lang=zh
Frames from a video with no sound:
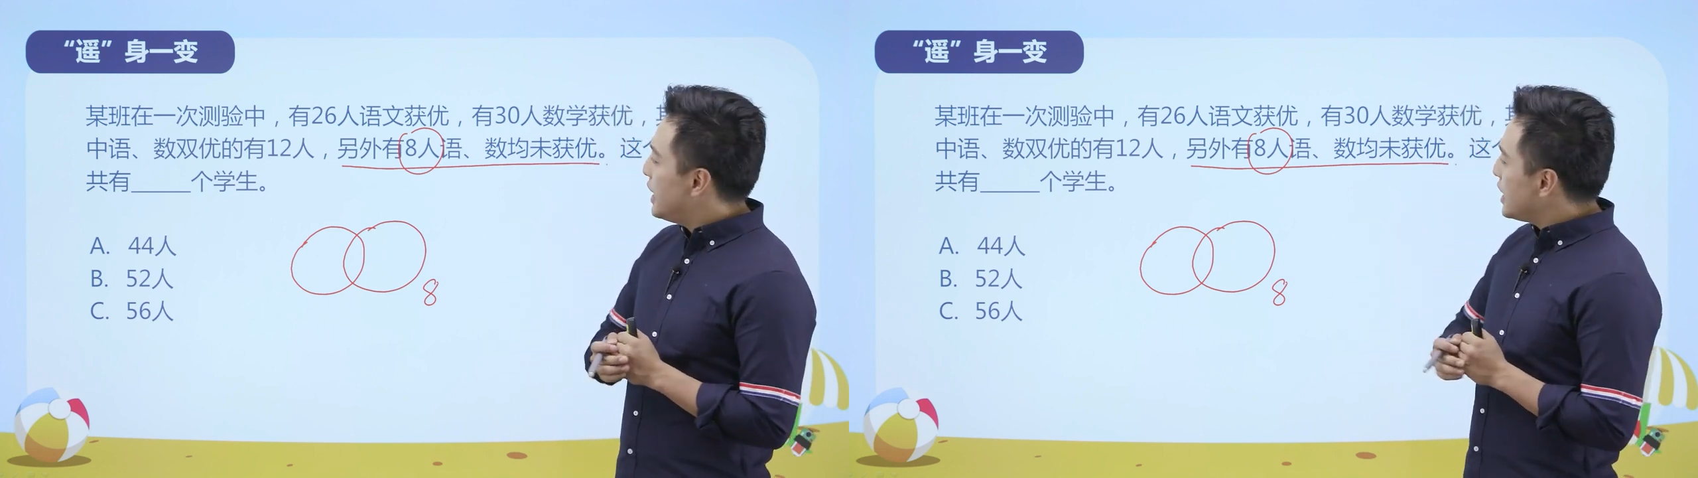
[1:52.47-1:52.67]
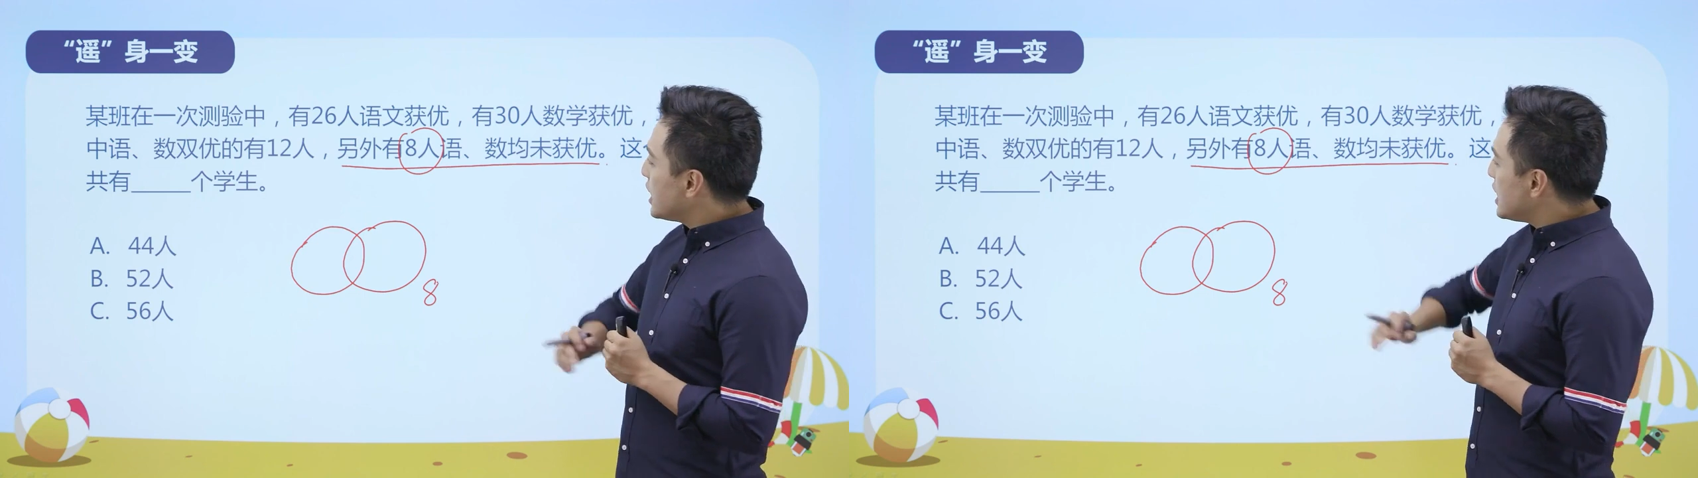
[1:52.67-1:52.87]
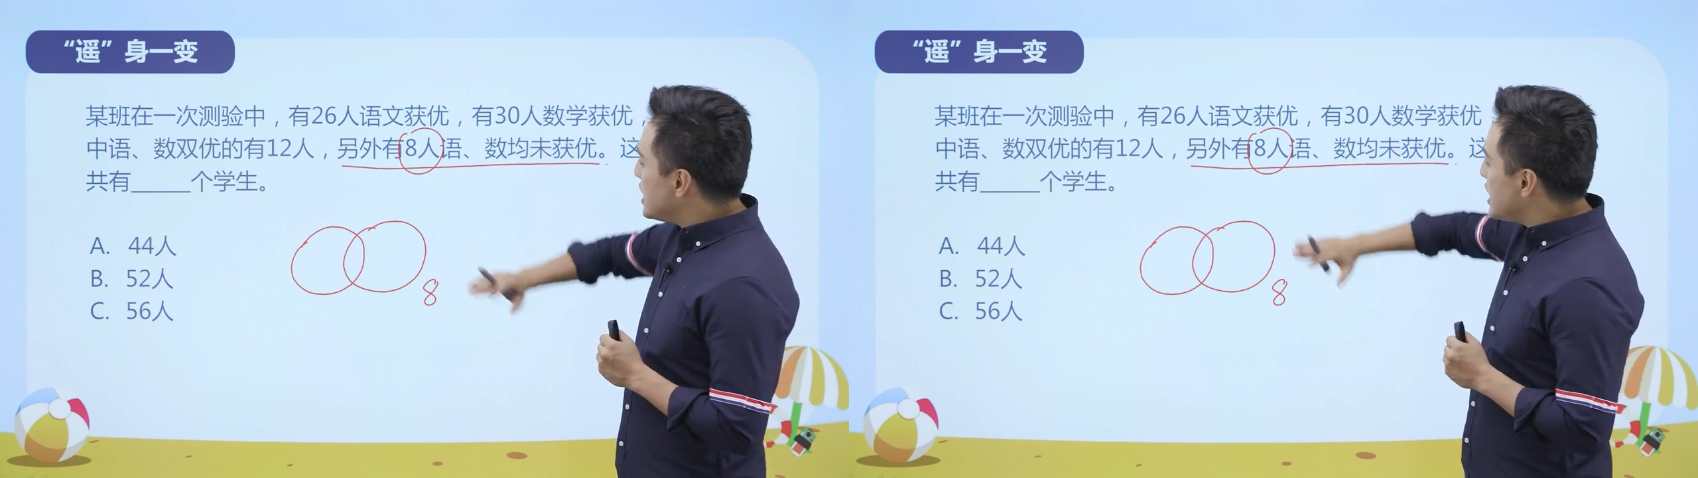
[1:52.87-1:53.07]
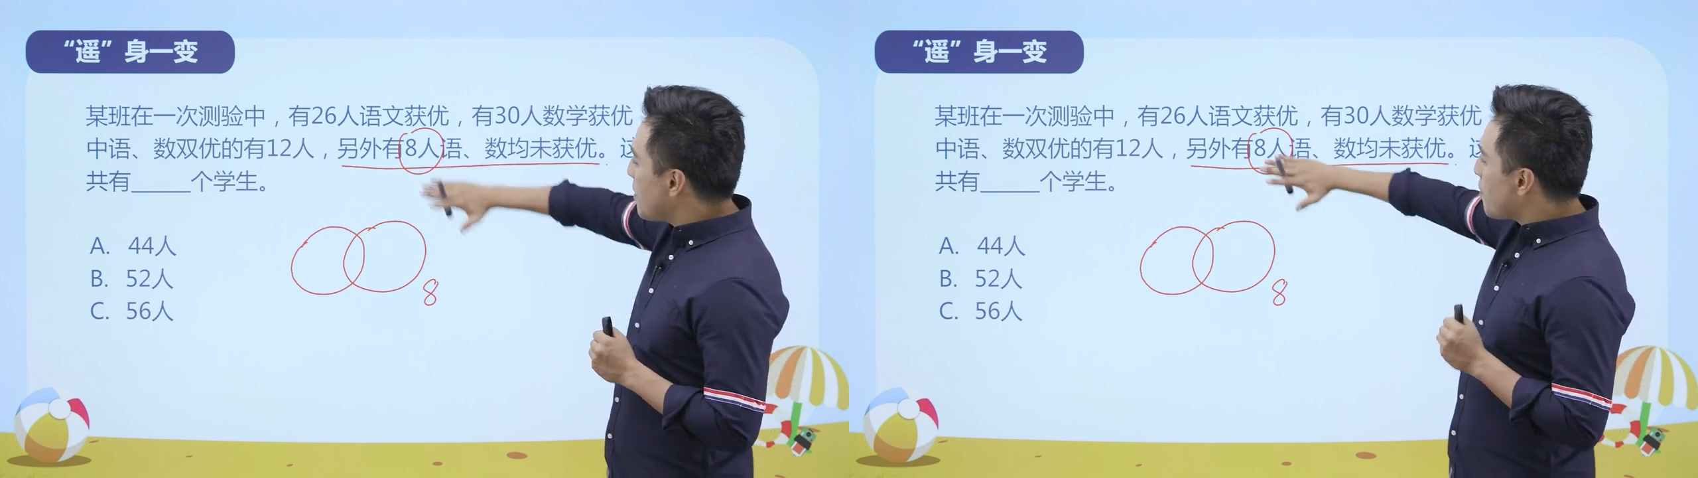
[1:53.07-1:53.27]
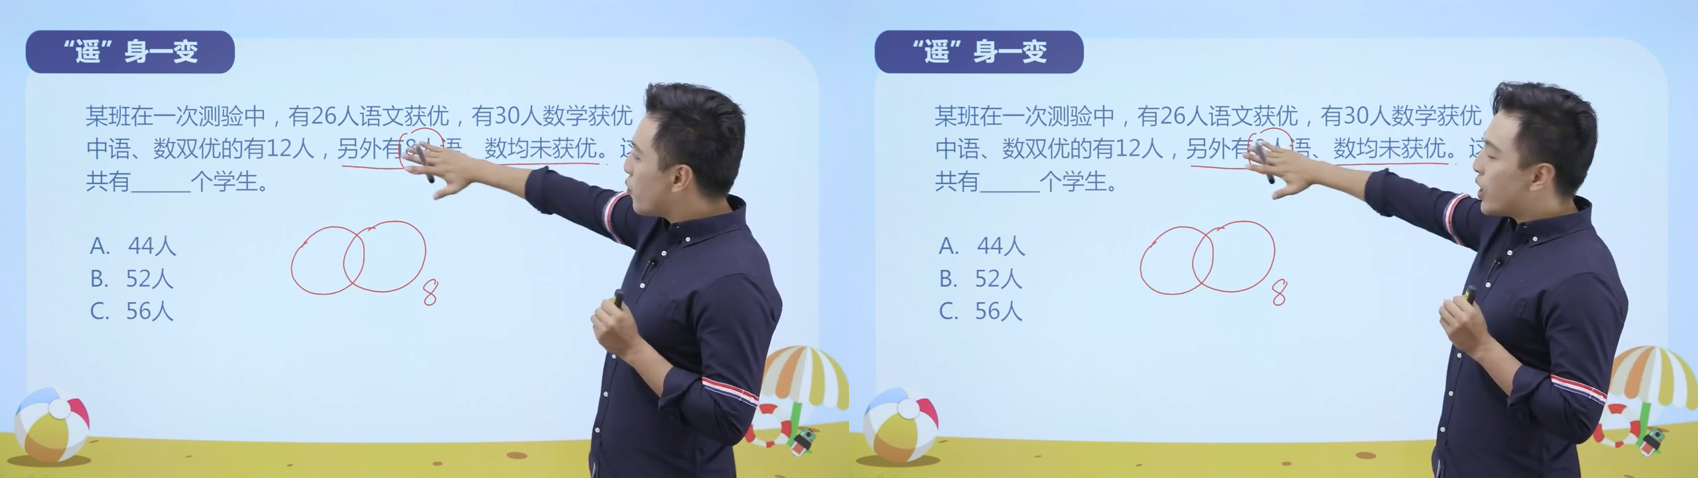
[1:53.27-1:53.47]
那你
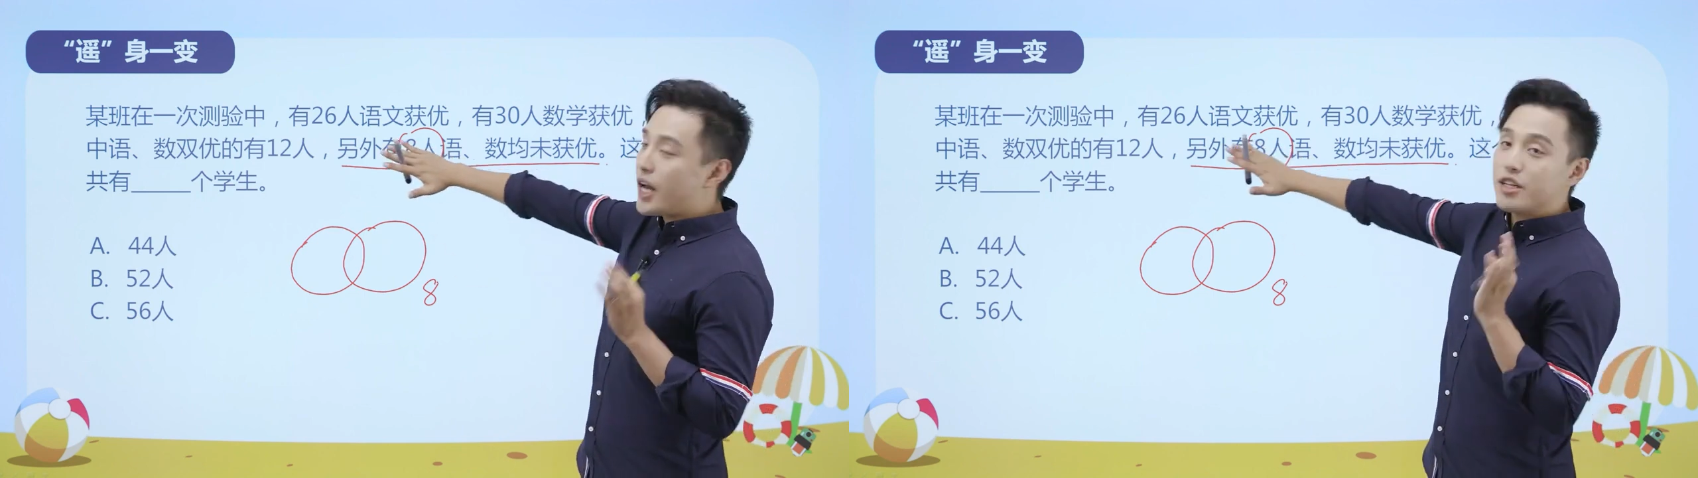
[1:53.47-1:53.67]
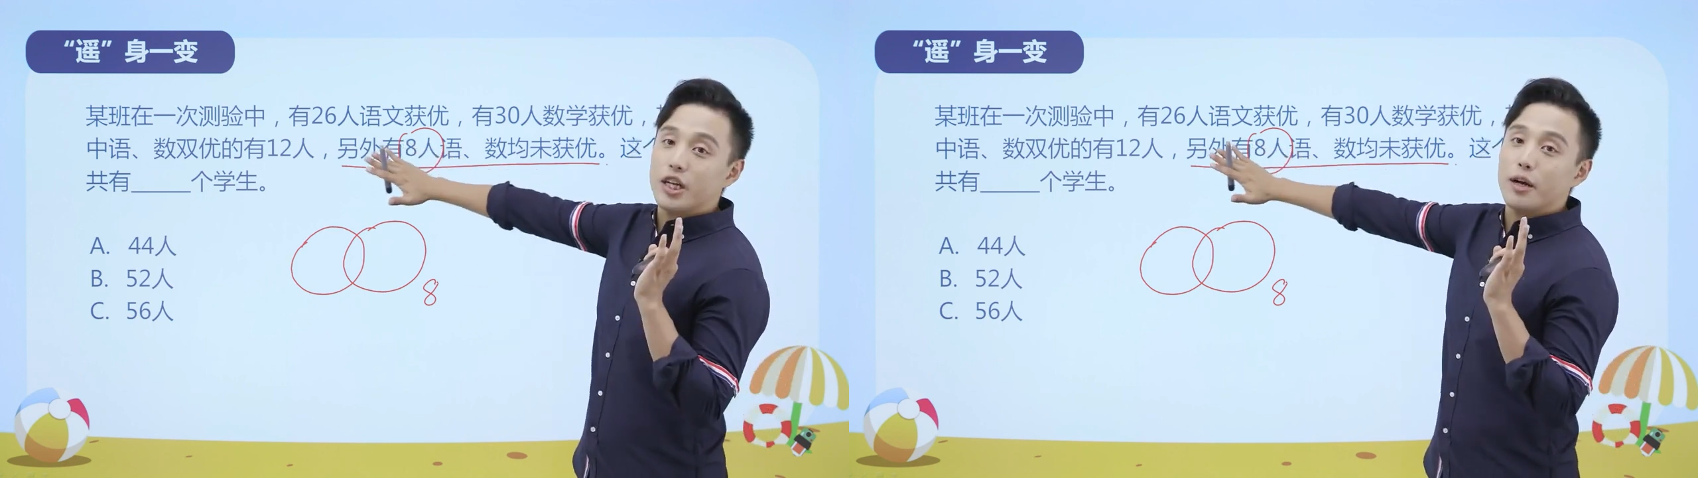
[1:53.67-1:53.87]
先不看这